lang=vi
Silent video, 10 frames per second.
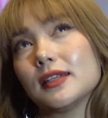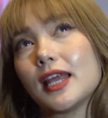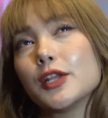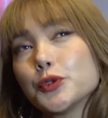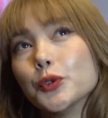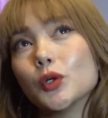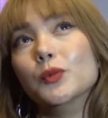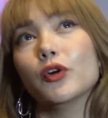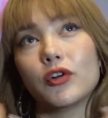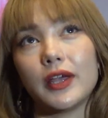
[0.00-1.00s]
là thanh xuân của
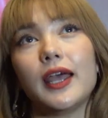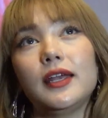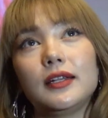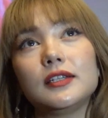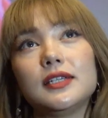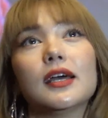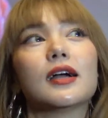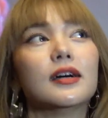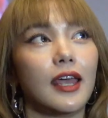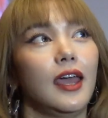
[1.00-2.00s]
10 con gái đó chính là
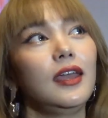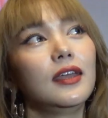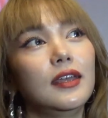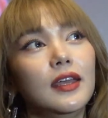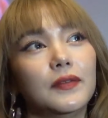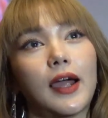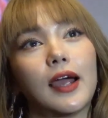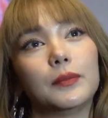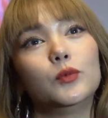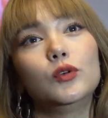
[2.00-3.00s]
cơ thể và
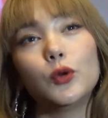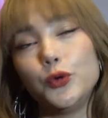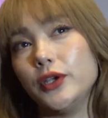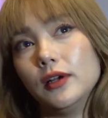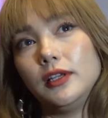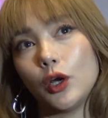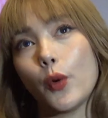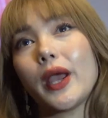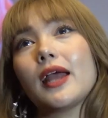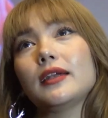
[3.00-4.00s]
hằng muốn lưu giữ những
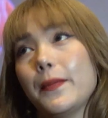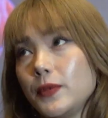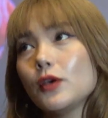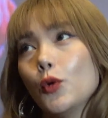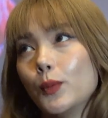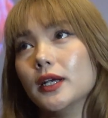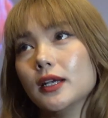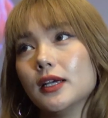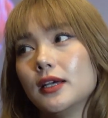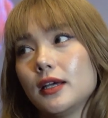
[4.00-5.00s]
con khác đẹp nhất của mình
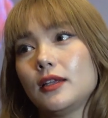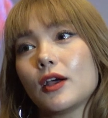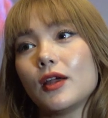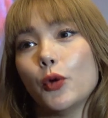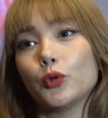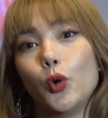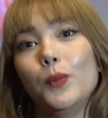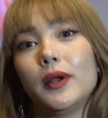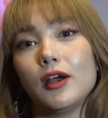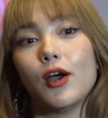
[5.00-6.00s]
cho cái độ tuổi
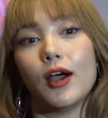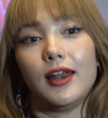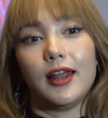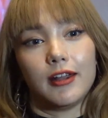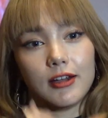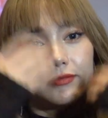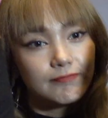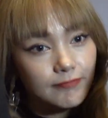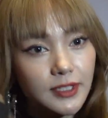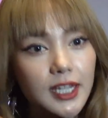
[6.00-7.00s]
mà nó gọi là nó
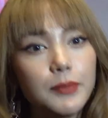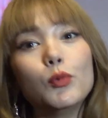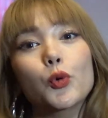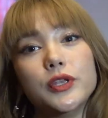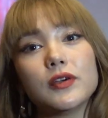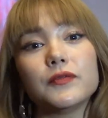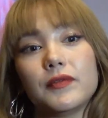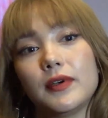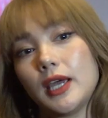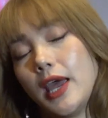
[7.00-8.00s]
chín mùi nhất
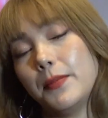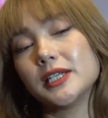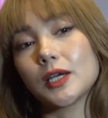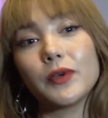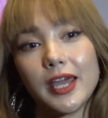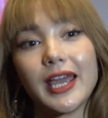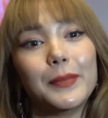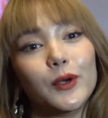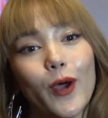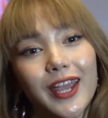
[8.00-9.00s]
và kể bên trong kể cả
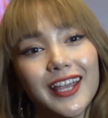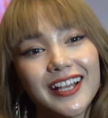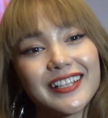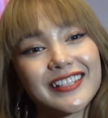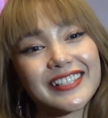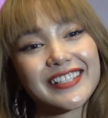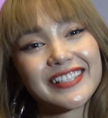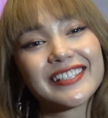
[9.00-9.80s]
bên ngoài yeah. Dạ.